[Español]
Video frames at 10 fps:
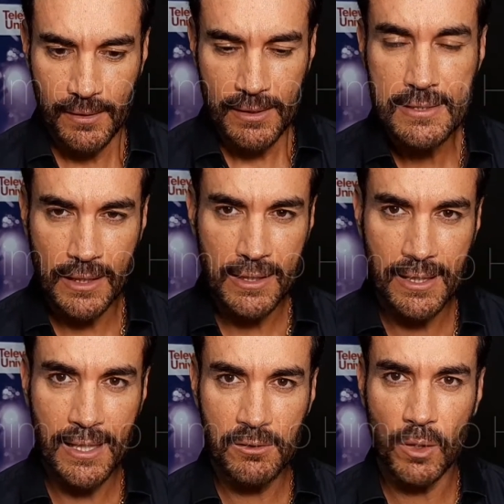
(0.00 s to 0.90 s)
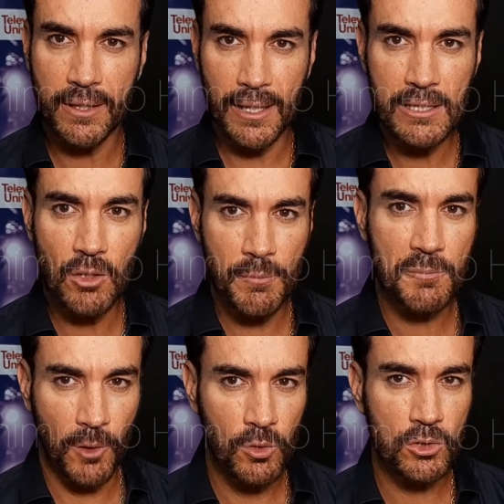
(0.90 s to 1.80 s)
y seguiré dando el crédito a mis
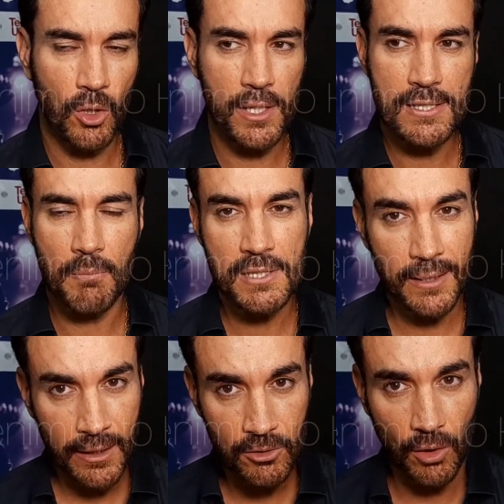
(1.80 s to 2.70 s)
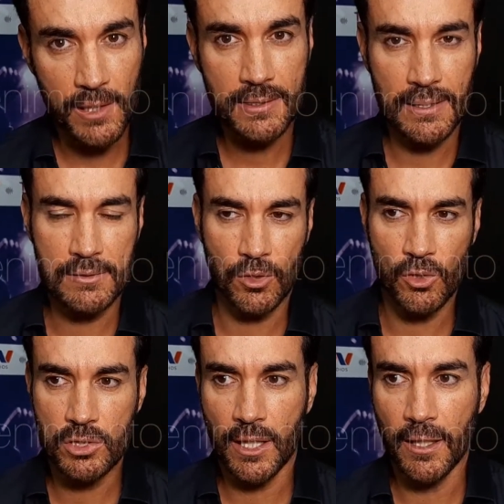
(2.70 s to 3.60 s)
productores y a mis directores, que son
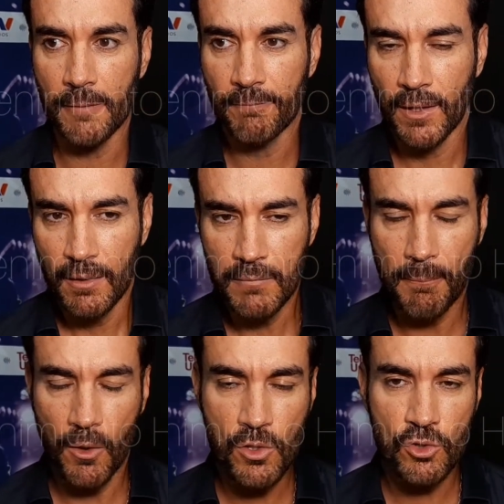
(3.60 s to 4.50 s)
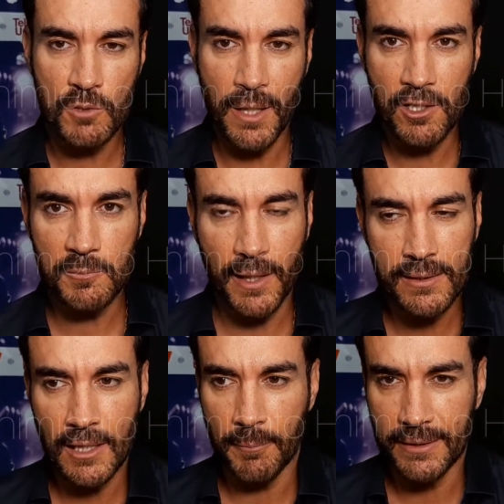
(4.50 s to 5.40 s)
los que me pongo en sus manos para
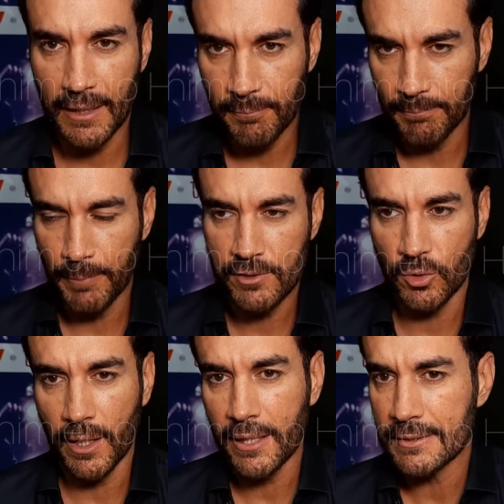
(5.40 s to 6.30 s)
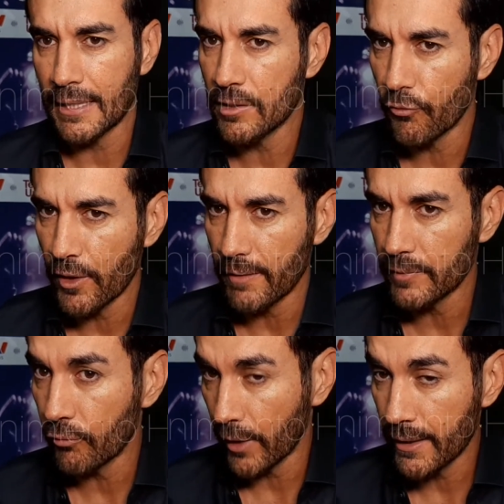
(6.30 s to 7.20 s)
interpretar personajes tan
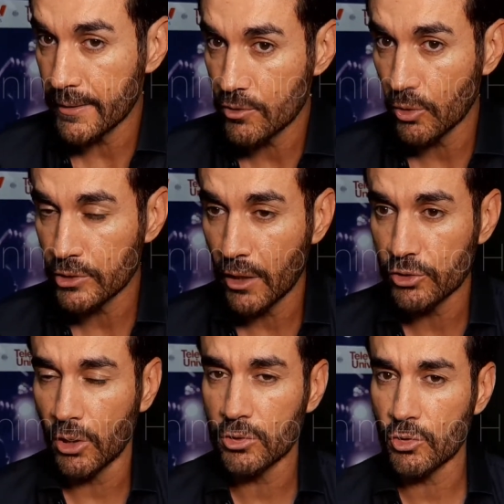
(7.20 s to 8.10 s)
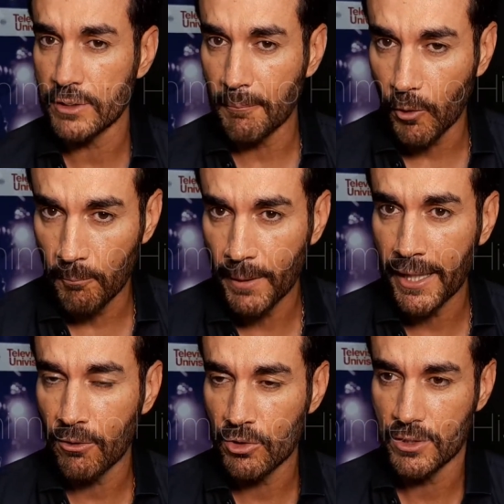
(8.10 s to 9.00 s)
diferentes unos de los otros, tan
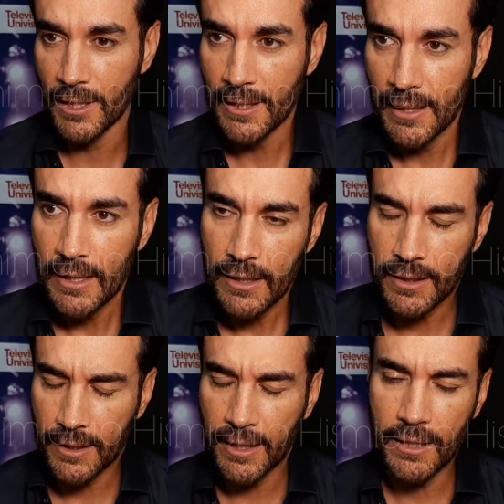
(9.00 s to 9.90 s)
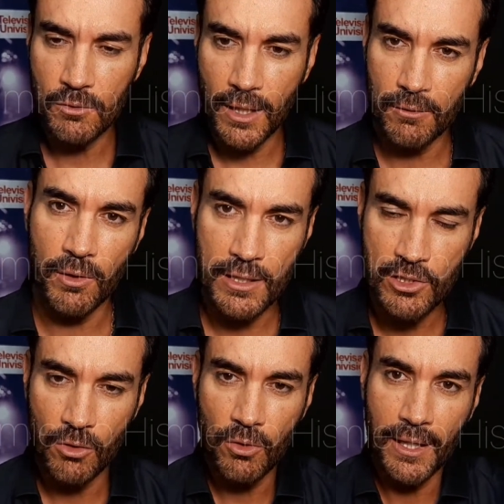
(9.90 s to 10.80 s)
complejos, y que crean una
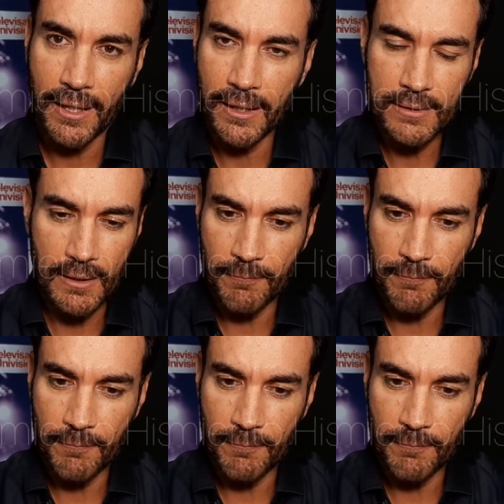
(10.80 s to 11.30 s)
conexión con la gente.